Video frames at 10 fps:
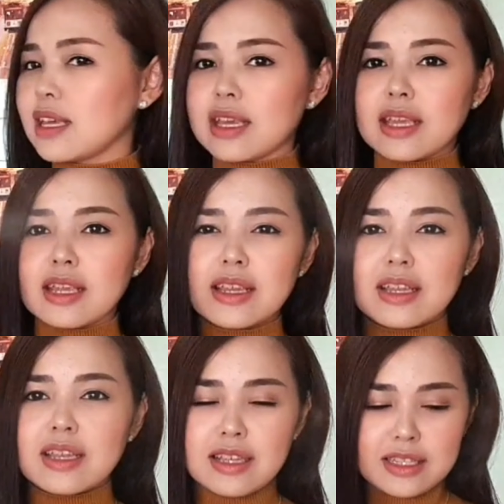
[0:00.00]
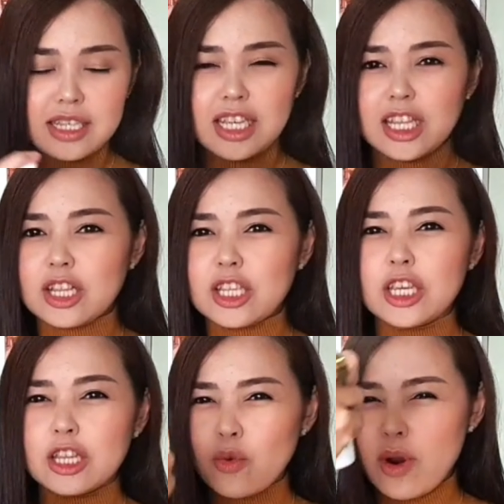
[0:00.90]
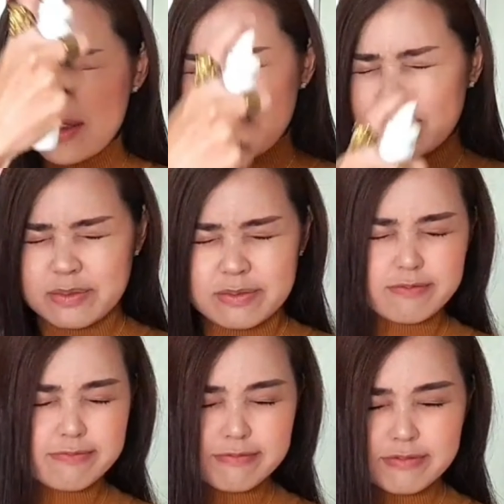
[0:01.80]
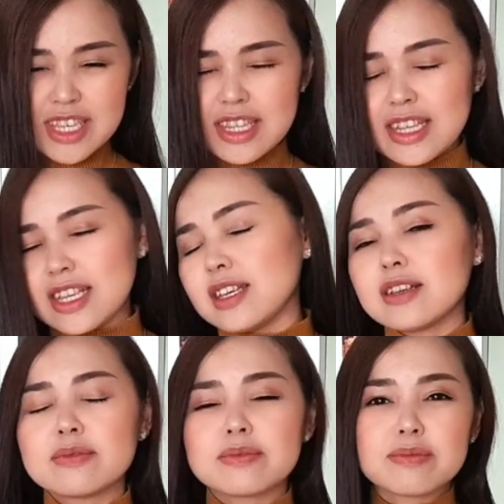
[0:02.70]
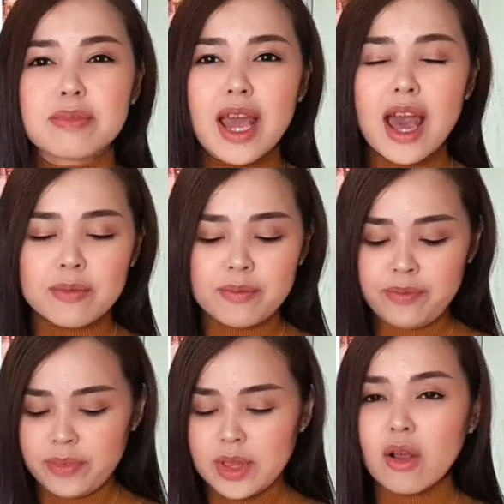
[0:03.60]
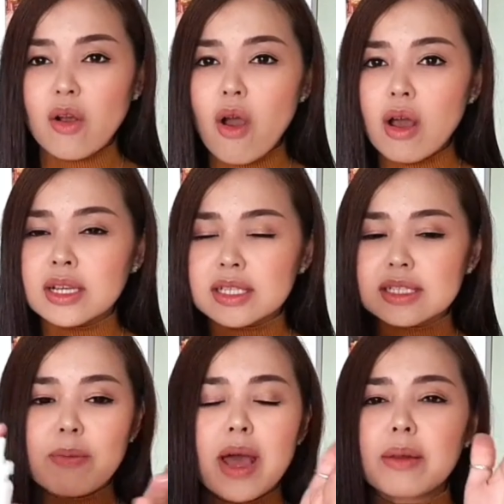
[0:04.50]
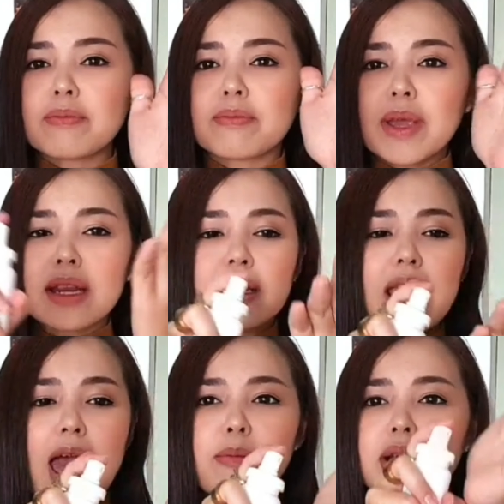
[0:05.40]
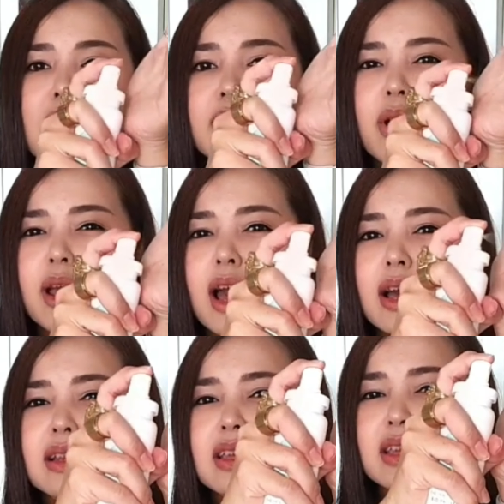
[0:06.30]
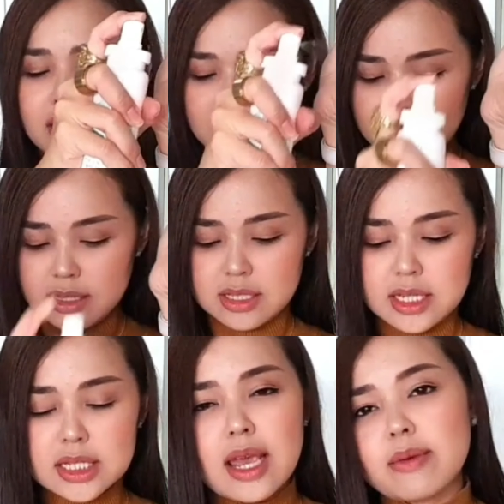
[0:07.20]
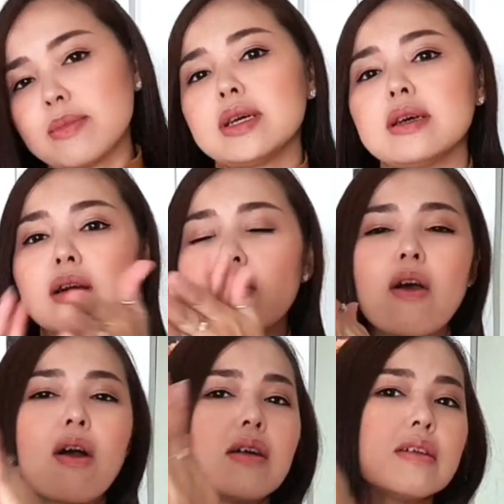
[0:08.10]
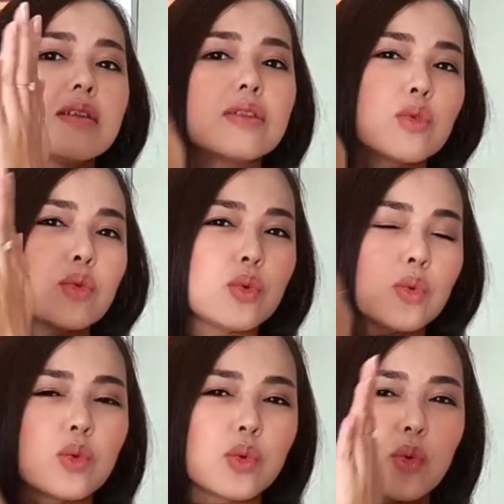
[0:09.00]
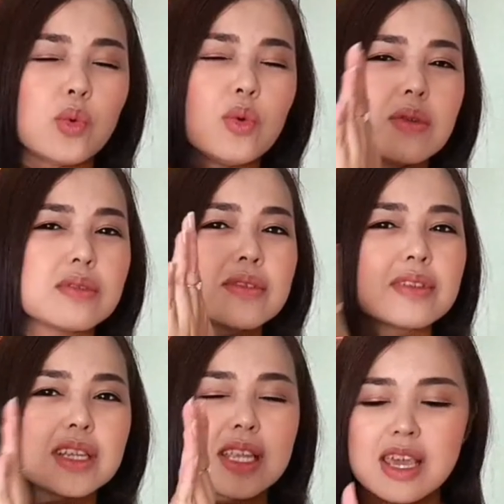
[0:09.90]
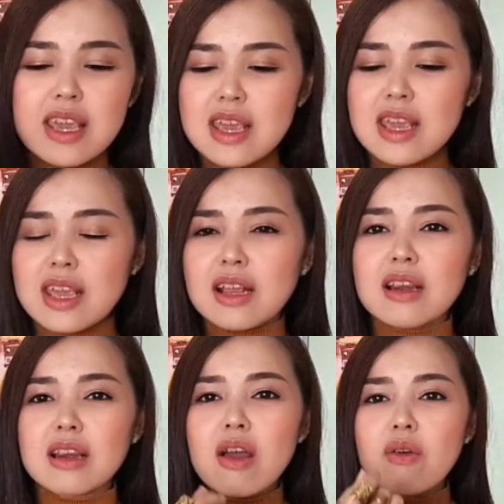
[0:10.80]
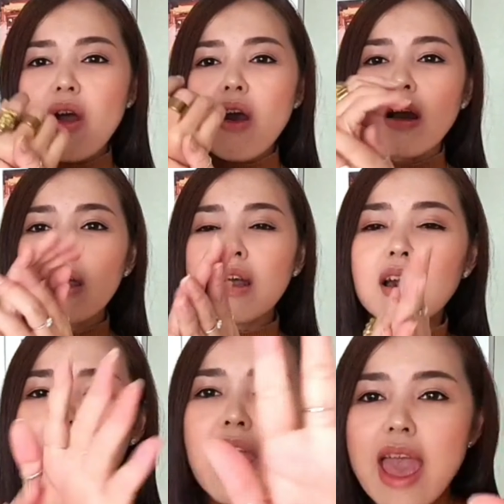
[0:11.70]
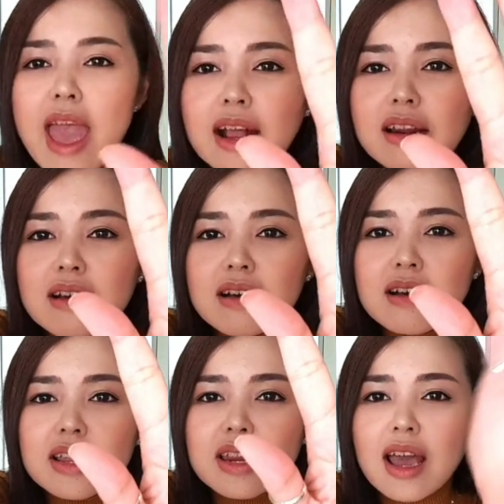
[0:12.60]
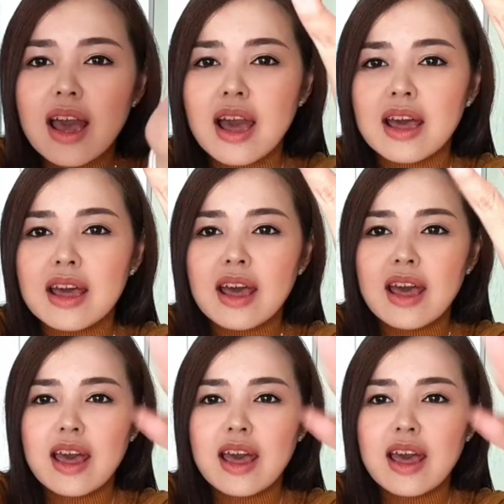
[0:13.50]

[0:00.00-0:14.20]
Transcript: นี่ฉีดฉีดตัวเลยนี่ไหมคะแล้วก็สามารถเป็นล้างมือได้ด้วยค่ะ นี่ฉีดใส่มือ แล้วก็ถูถูถูนี่แล้วก็ แห้งเลย เนี่ยค่ะ